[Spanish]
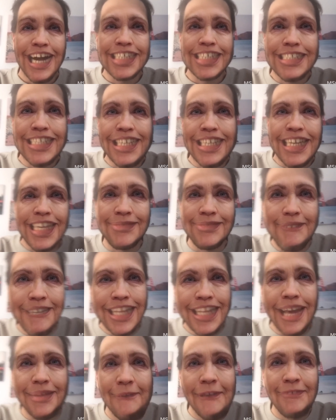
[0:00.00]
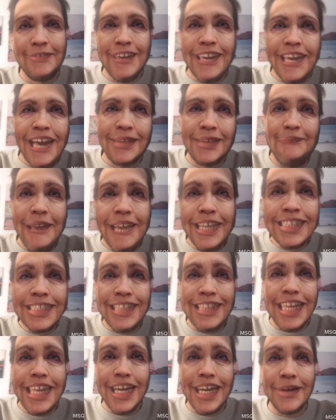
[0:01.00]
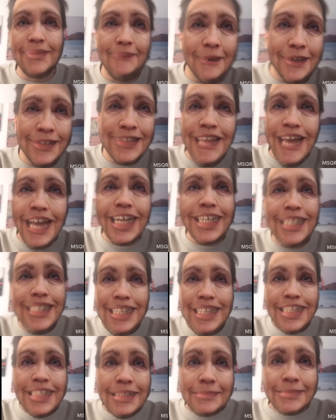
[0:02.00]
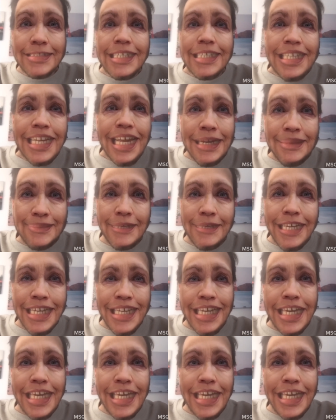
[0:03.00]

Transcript: Así que mírame fijamente, hijo puta. ¡Mírame!